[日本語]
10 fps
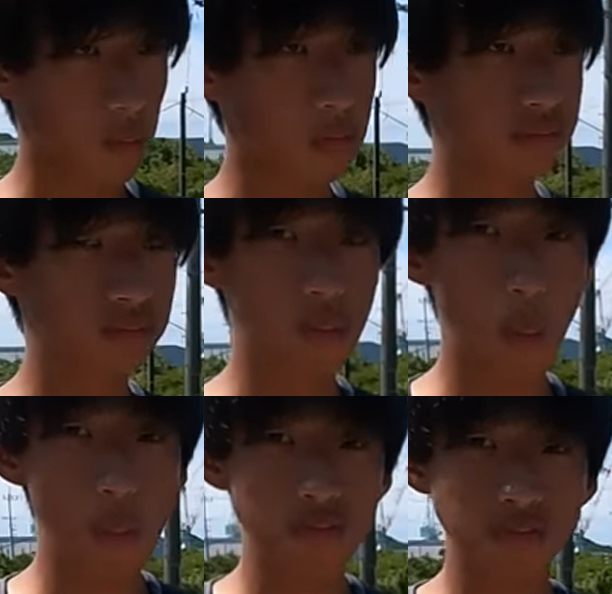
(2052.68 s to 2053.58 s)

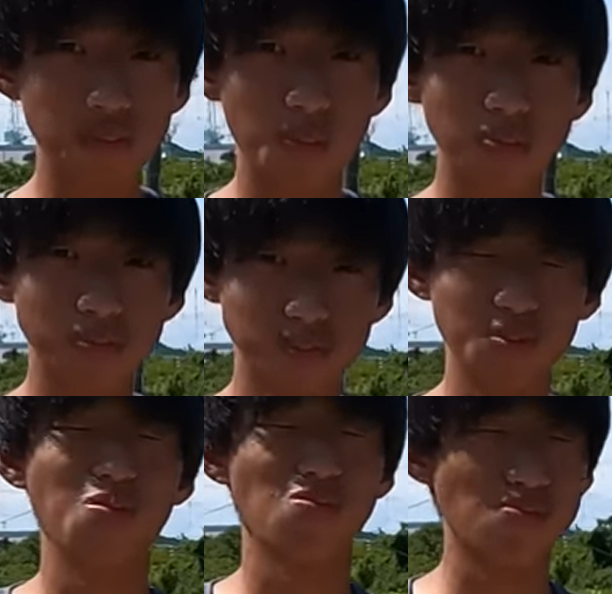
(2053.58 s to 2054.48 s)
マリアナ諸島といっ
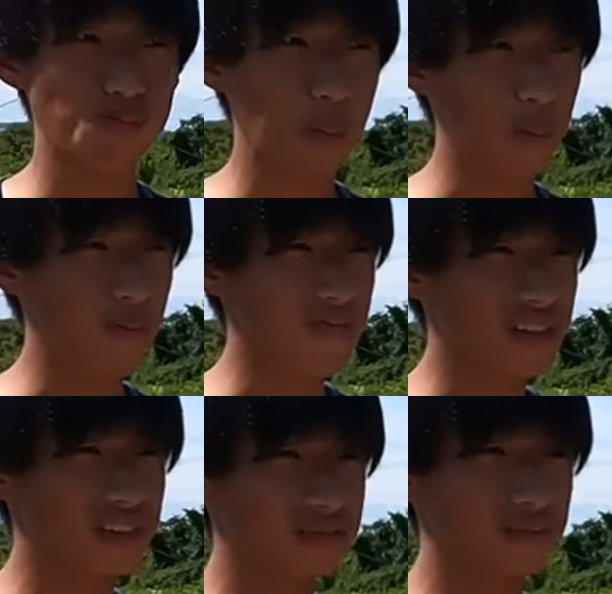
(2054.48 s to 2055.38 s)
て
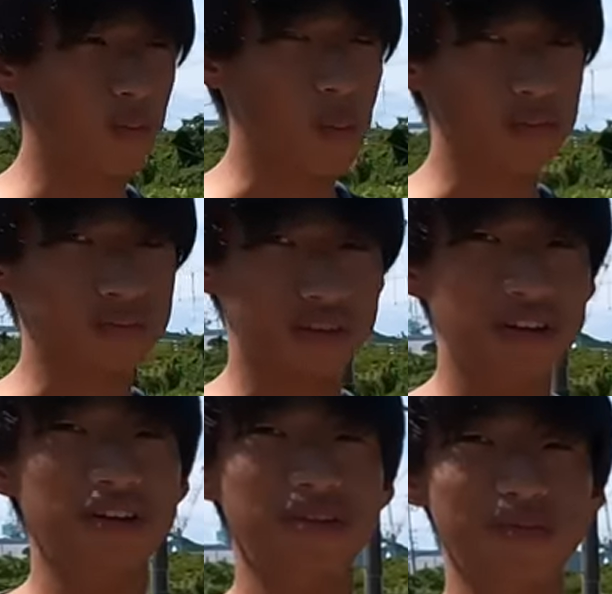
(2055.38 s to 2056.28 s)
グアムがあるとこで
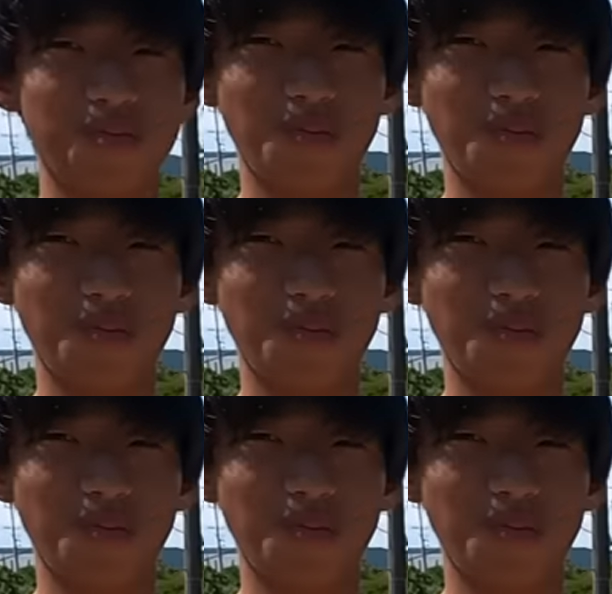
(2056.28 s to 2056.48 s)
すグア